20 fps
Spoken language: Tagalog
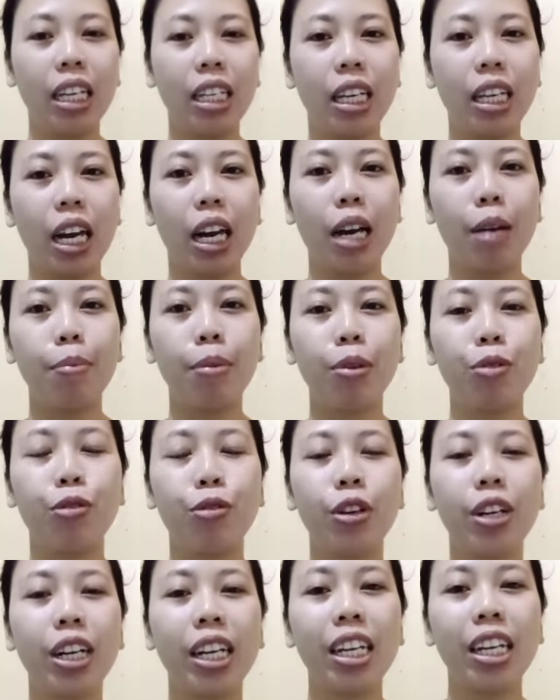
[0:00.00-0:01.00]
yeah,
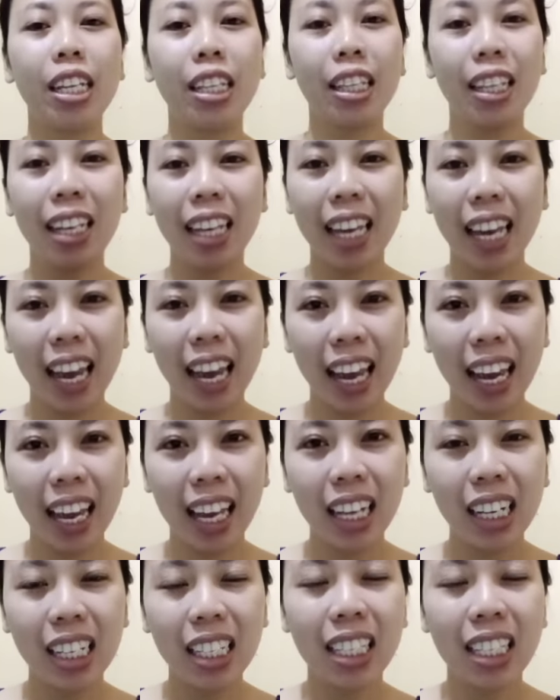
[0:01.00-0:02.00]
before anything
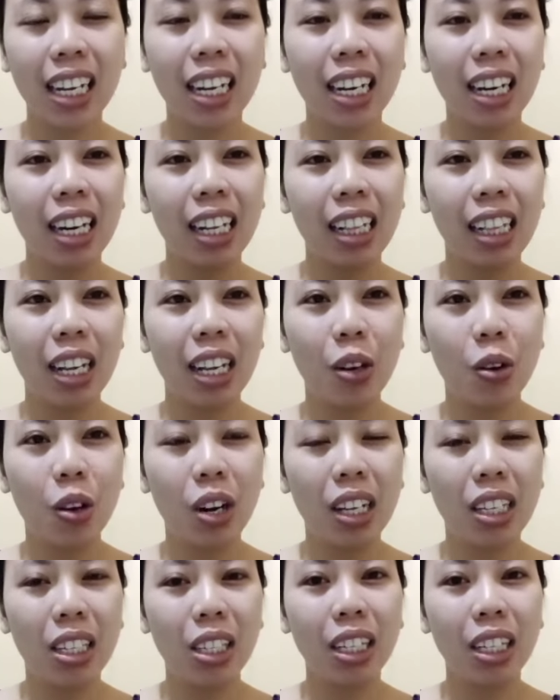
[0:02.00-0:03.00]
else, kakarating
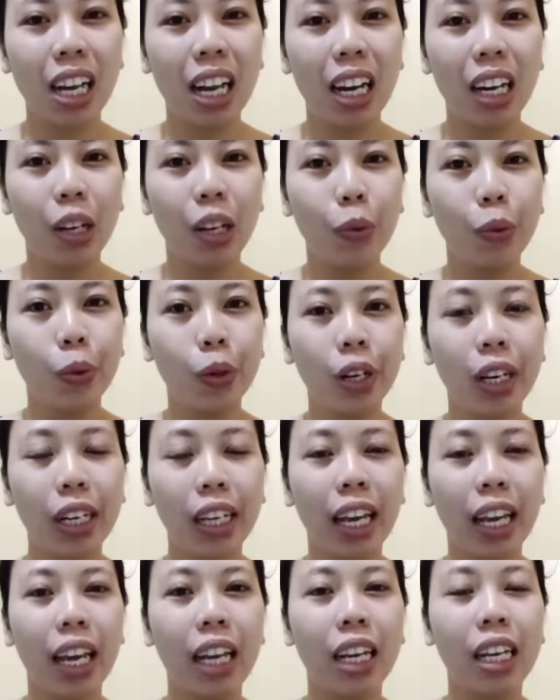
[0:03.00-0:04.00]
ko lang sa galing
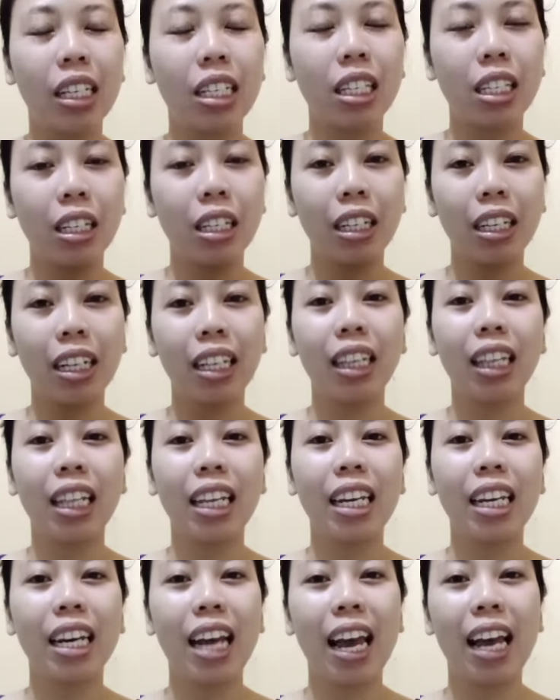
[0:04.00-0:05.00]
work and it's
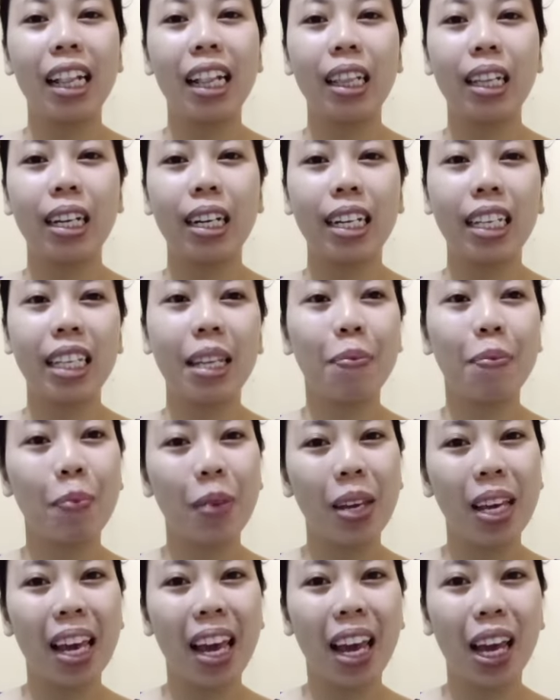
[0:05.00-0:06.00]
currently
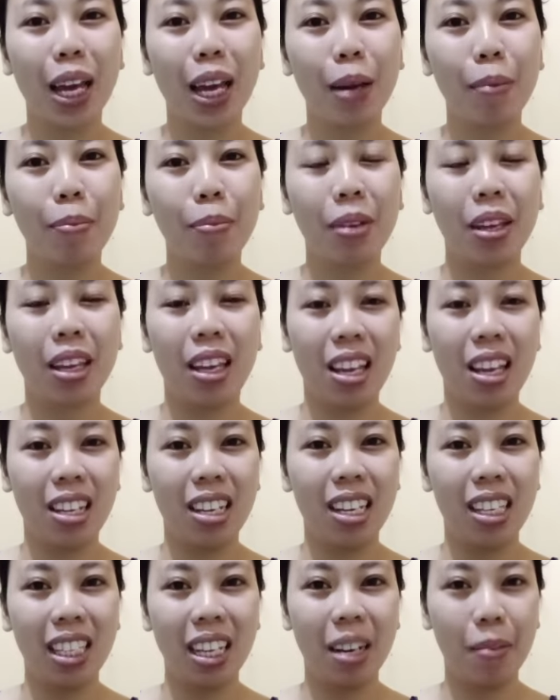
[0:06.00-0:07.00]
9.30pm and
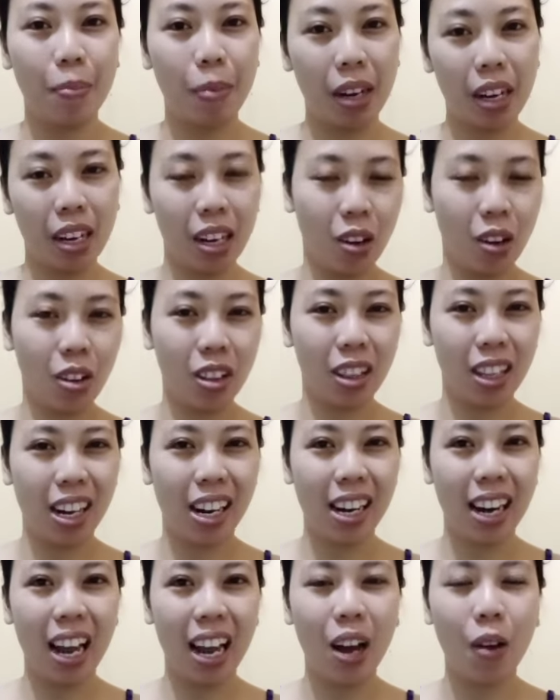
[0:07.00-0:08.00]
gising pa rin ako
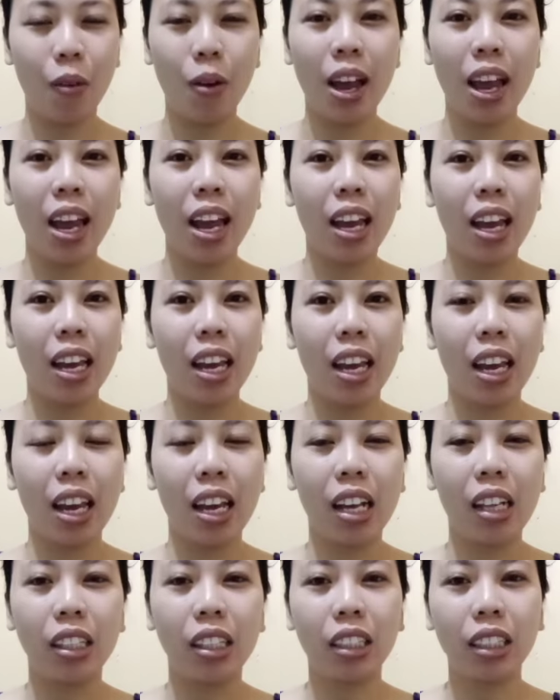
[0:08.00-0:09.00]
until now.
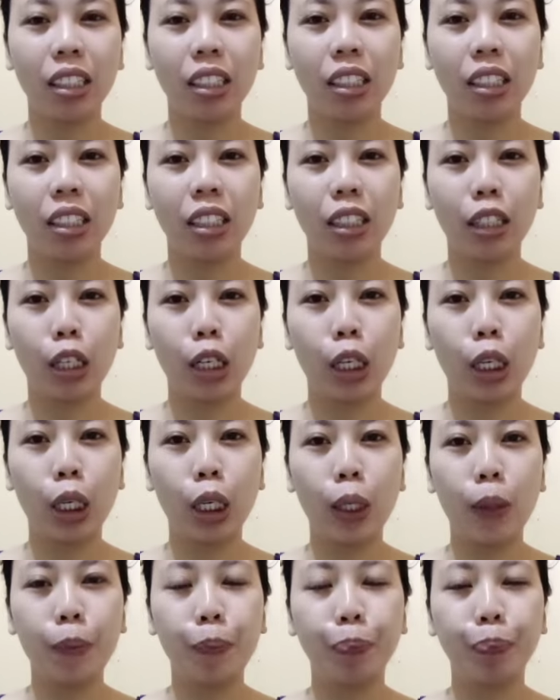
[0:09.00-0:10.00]
And
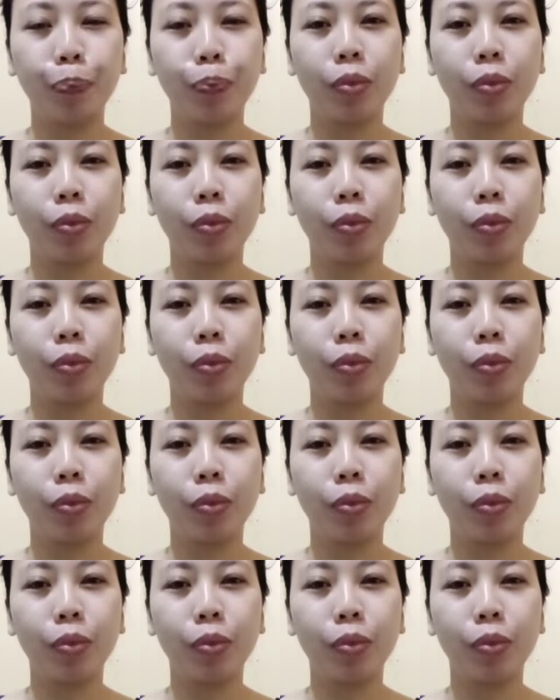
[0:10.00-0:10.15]
um,